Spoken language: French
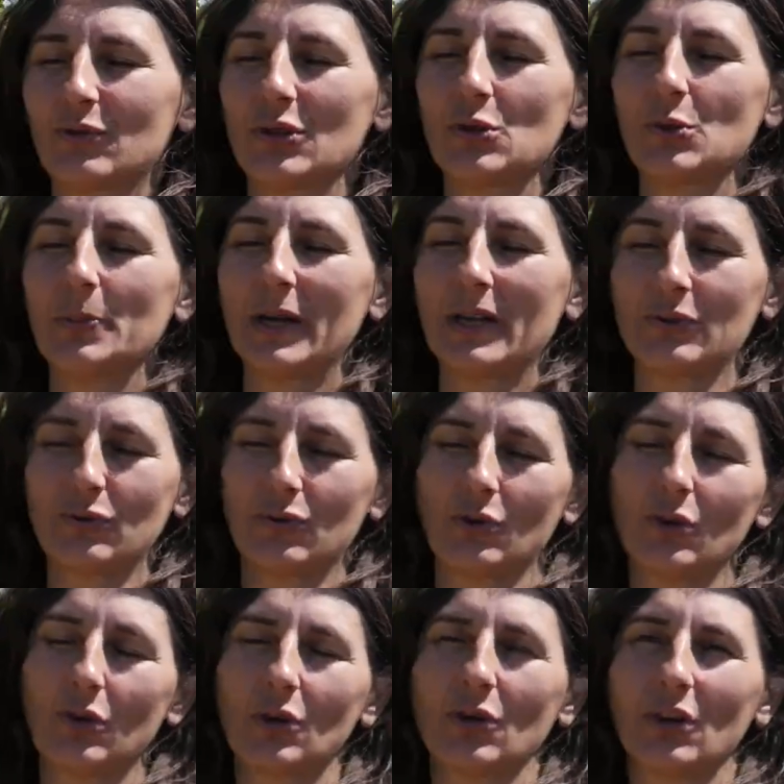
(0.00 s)
Soit tu pars
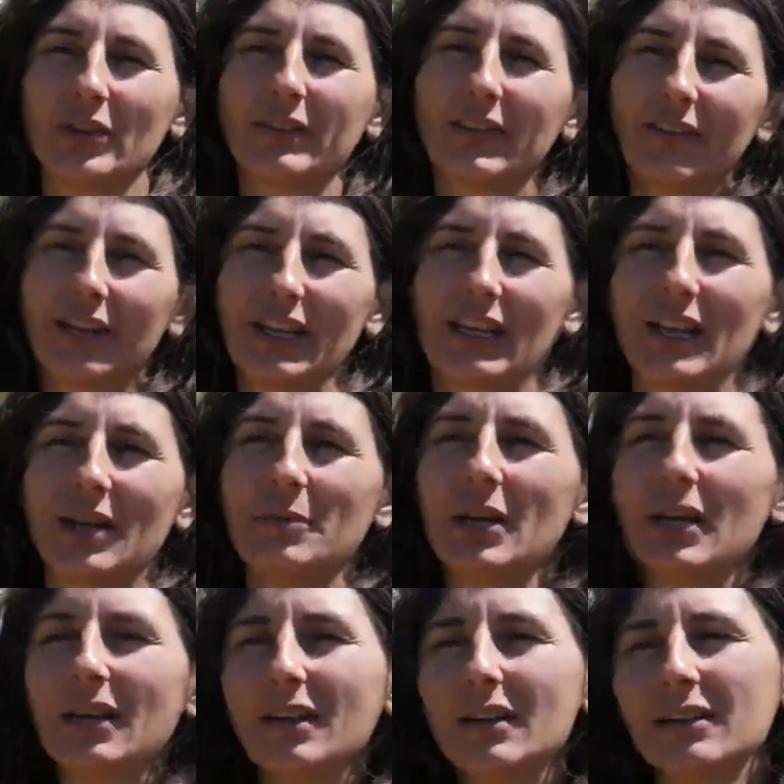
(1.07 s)
sur euh, un travail à la
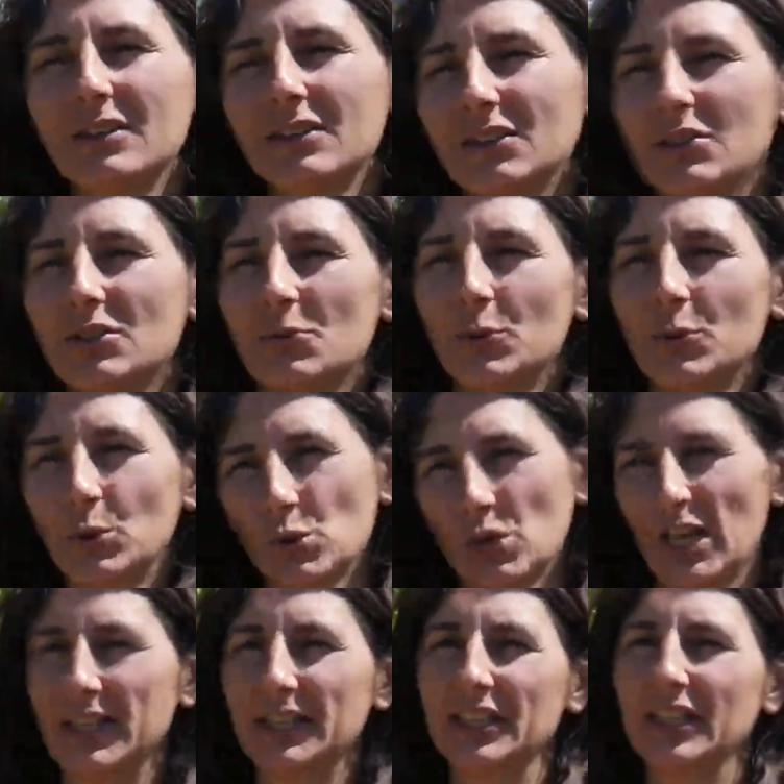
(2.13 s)
main, euh, plutôt
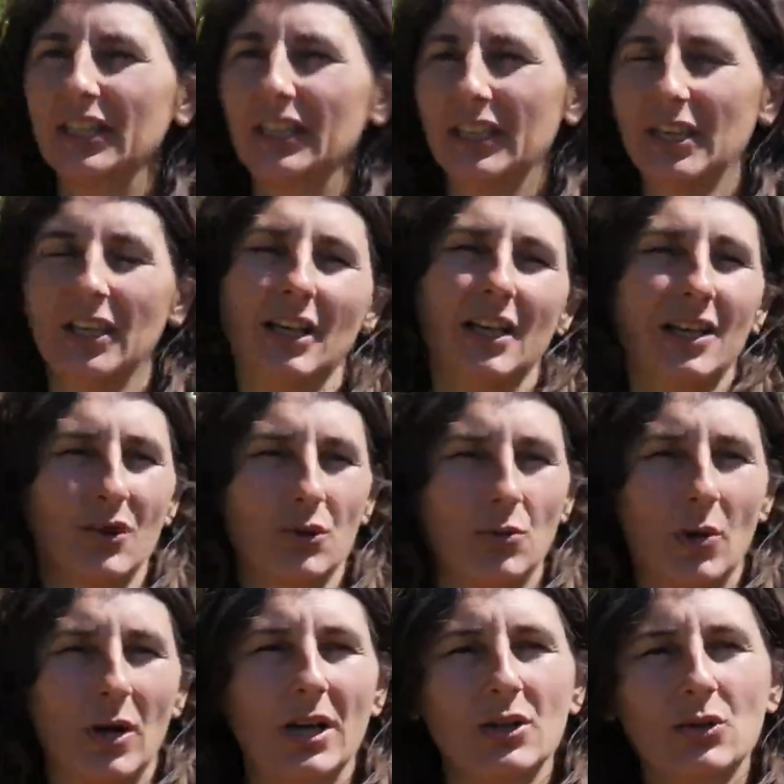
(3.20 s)
jardiner,
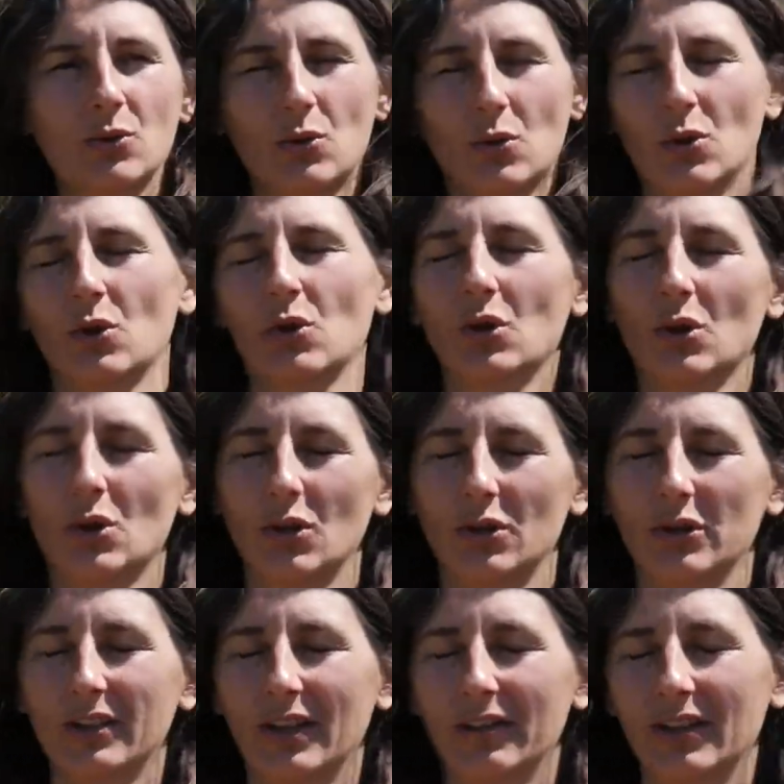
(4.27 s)
soit sur
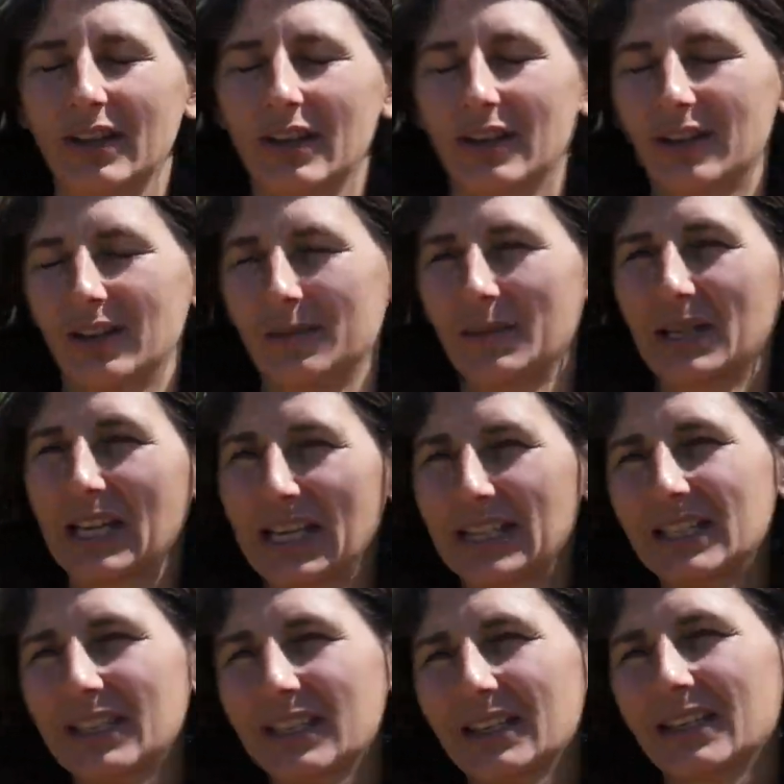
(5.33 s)
euh, un travail
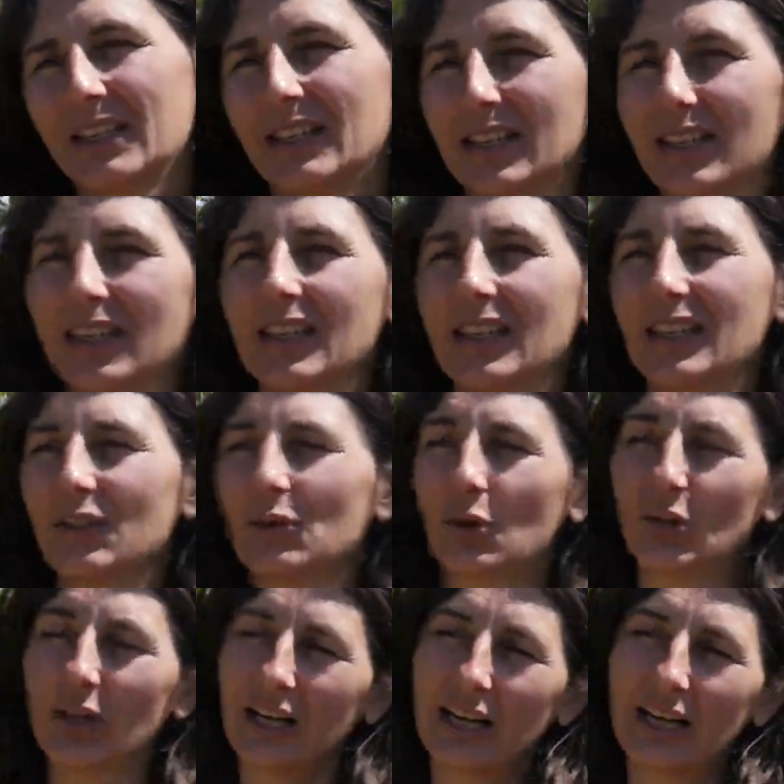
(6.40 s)
mécanique. Et
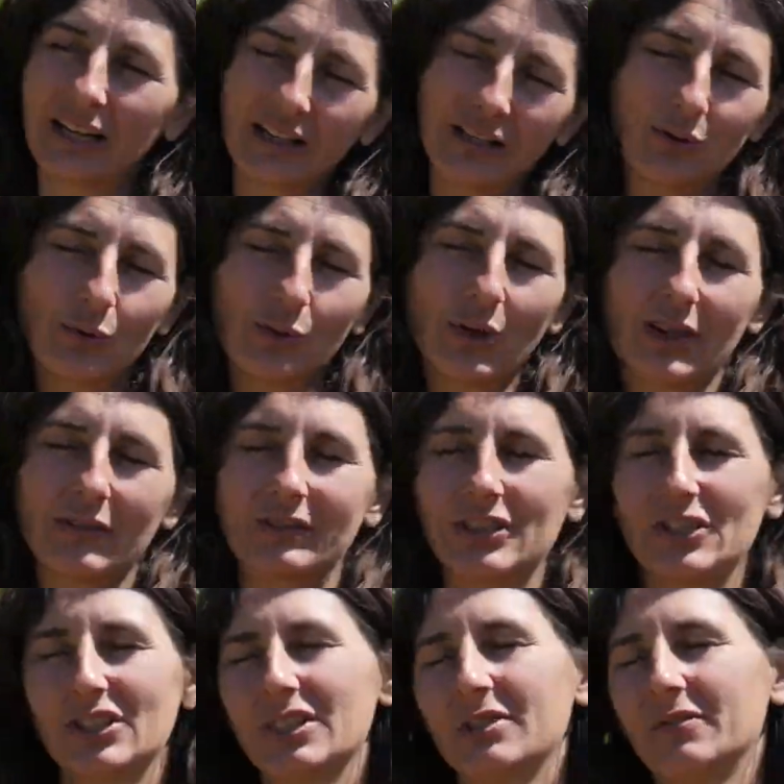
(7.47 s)
donc là, tu le réfléchis